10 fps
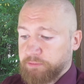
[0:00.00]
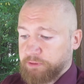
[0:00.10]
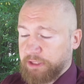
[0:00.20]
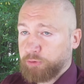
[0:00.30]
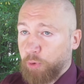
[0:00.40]

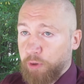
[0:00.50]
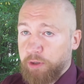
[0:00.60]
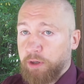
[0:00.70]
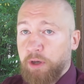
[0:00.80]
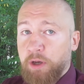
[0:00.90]

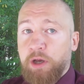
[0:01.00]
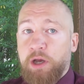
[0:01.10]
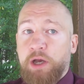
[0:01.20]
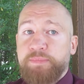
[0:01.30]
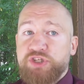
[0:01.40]
контроль
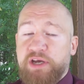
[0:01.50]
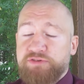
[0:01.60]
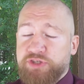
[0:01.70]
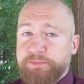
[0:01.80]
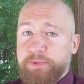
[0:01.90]
а,
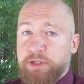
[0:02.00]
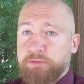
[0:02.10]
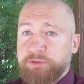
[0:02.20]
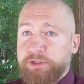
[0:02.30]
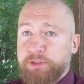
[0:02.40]
бежавших с
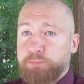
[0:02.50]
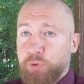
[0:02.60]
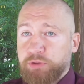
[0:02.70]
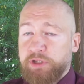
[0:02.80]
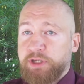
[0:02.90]
Беларуси
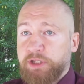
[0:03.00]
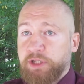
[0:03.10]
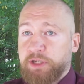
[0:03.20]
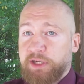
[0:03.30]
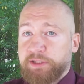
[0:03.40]
под
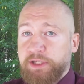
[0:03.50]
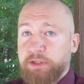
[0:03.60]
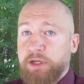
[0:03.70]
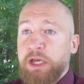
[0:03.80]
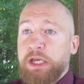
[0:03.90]
эгидой
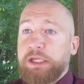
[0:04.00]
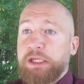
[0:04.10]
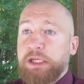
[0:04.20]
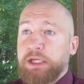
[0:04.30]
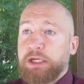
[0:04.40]
Коротких
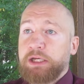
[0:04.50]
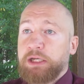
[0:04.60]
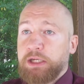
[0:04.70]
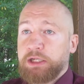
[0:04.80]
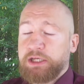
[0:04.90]
и э,